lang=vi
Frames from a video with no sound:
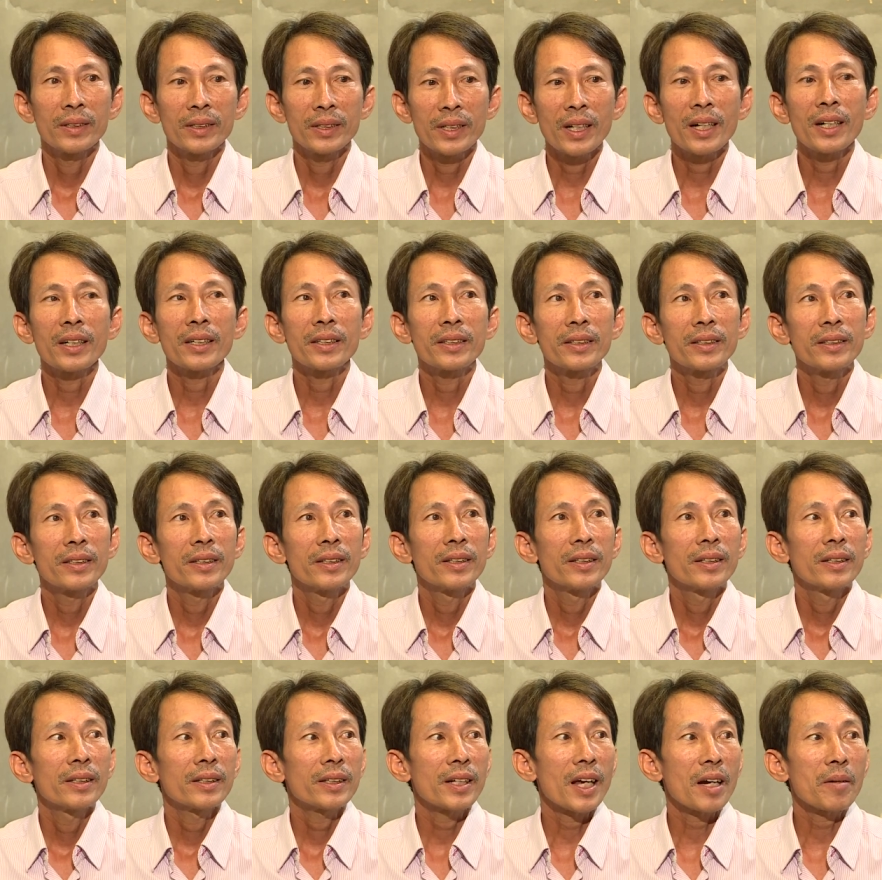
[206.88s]
Rồi,
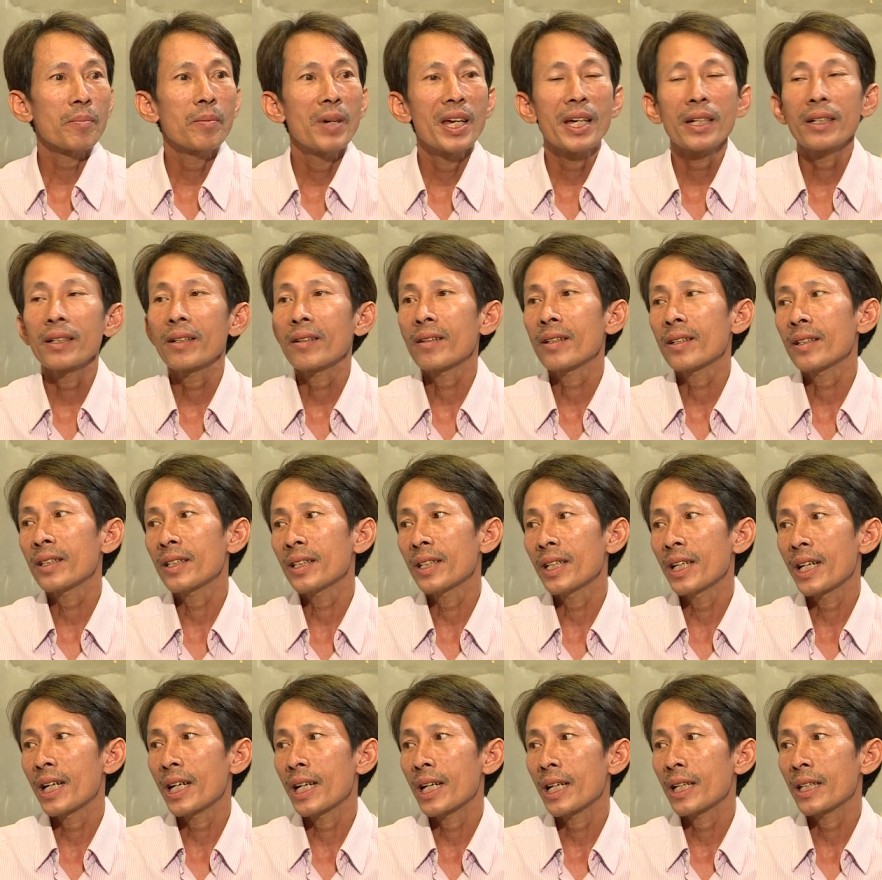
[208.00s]
đặc biệt nó
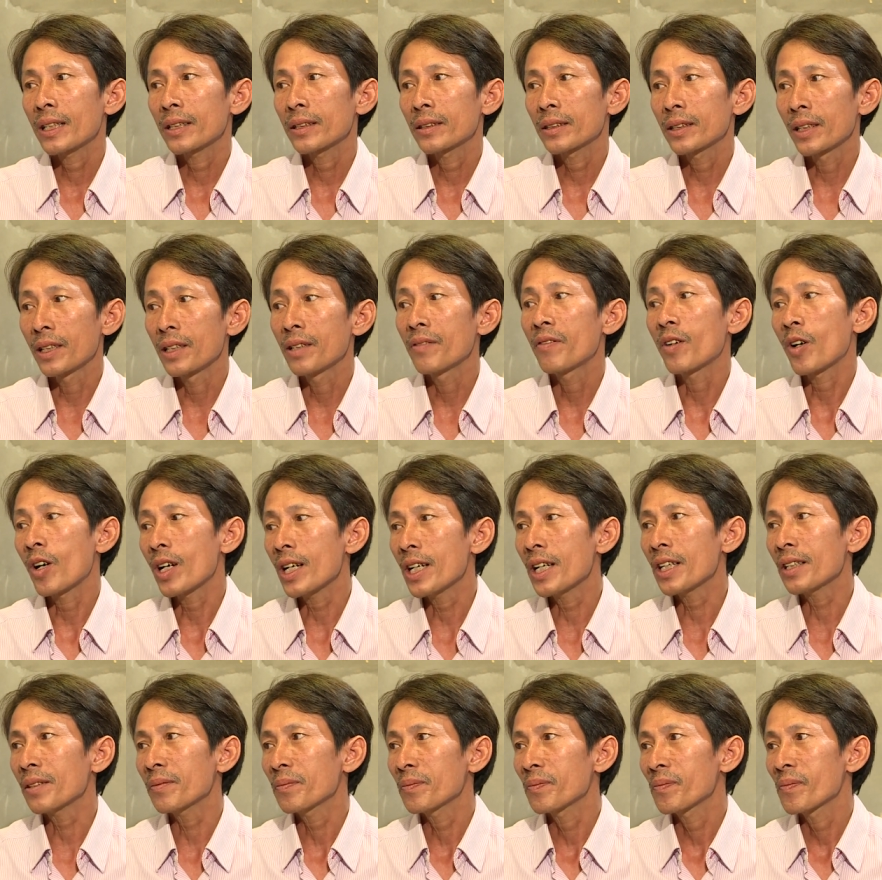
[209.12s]
là từ vỏ
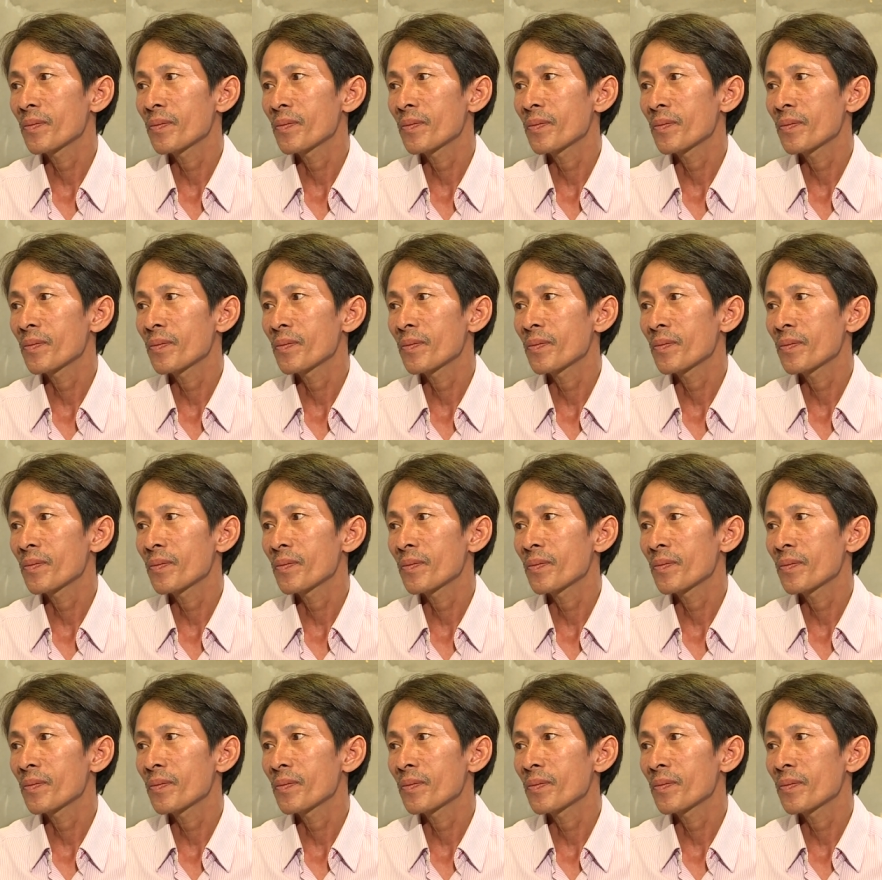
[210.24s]
hết.